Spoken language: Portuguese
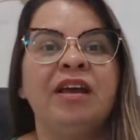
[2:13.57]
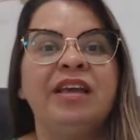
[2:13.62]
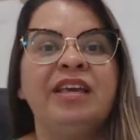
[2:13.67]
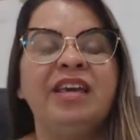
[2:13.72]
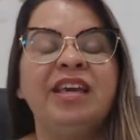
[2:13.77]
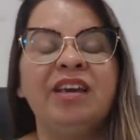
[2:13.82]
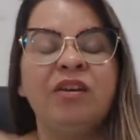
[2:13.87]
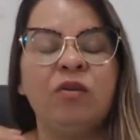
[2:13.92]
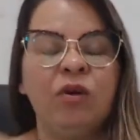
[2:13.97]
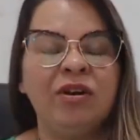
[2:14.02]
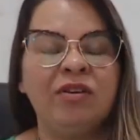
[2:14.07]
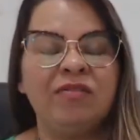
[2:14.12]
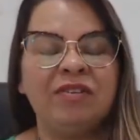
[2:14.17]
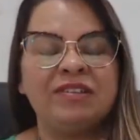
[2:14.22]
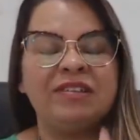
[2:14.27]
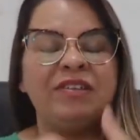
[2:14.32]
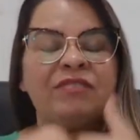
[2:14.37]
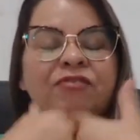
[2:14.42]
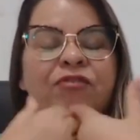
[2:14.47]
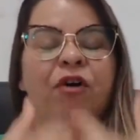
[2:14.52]
E quando
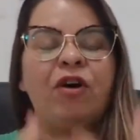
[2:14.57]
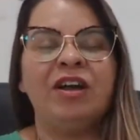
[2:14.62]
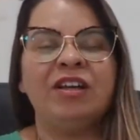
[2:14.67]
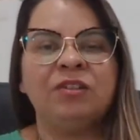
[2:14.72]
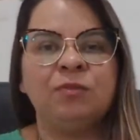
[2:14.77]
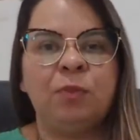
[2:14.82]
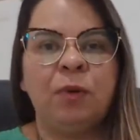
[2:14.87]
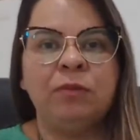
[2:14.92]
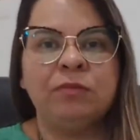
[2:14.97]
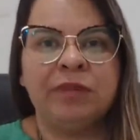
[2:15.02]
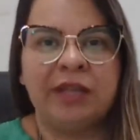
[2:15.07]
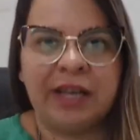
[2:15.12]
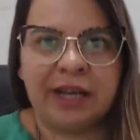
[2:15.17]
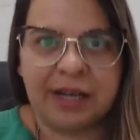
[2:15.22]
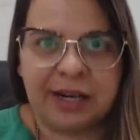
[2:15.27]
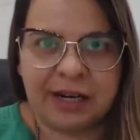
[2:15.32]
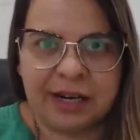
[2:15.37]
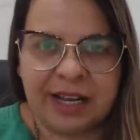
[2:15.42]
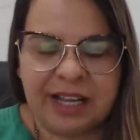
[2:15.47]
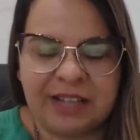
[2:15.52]
você for responder a
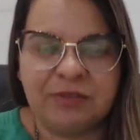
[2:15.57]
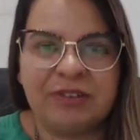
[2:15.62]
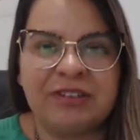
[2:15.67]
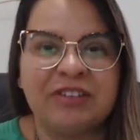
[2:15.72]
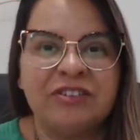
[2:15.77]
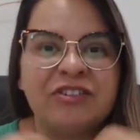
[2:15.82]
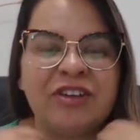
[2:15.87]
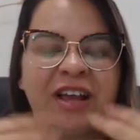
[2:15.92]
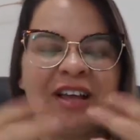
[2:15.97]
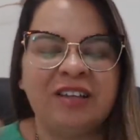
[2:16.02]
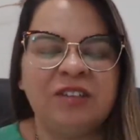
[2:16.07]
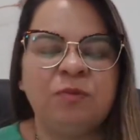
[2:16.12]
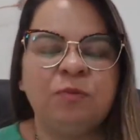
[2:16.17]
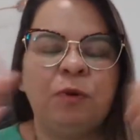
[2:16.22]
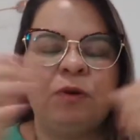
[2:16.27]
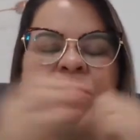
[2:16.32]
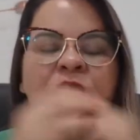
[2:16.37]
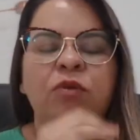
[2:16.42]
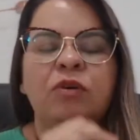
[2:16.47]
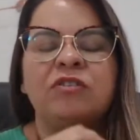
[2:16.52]
cliente, você já
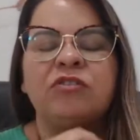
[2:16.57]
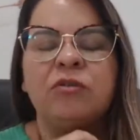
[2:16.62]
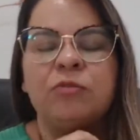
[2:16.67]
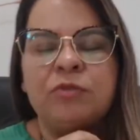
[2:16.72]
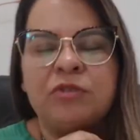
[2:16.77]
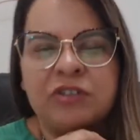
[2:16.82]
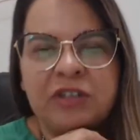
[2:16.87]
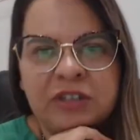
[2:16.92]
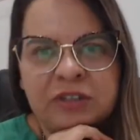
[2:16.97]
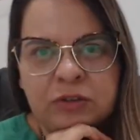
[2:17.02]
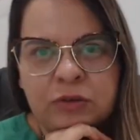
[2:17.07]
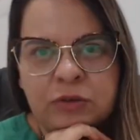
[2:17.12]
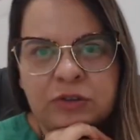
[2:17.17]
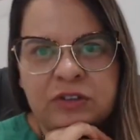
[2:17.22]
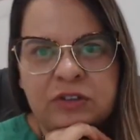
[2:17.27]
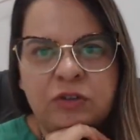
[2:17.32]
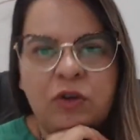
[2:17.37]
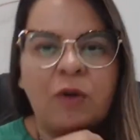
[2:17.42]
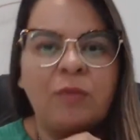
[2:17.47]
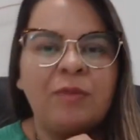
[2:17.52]
responde com as
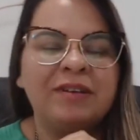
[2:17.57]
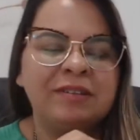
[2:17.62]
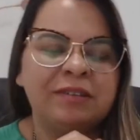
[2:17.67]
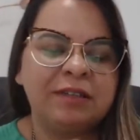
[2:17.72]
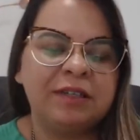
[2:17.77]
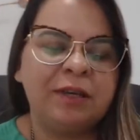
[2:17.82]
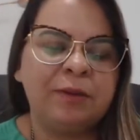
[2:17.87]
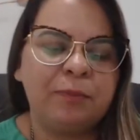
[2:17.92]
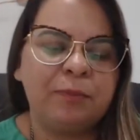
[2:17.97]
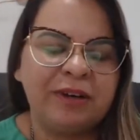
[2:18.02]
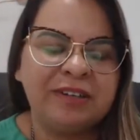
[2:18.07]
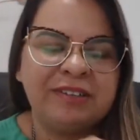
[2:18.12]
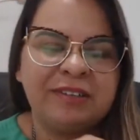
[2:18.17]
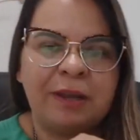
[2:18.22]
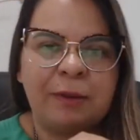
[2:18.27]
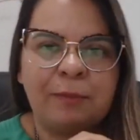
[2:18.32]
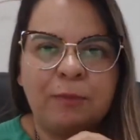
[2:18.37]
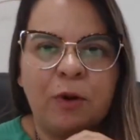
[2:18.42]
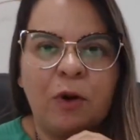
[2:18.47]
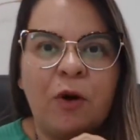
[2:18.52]
objeções. Como assim? Por
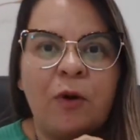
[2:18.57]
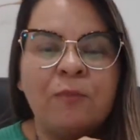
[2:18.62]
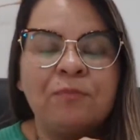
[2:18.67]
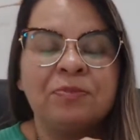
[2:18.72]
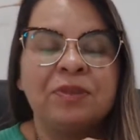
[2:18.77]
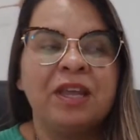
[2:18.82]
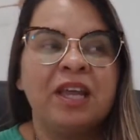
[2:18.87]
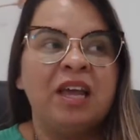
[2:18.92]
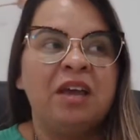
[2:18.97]
exemplo, ó...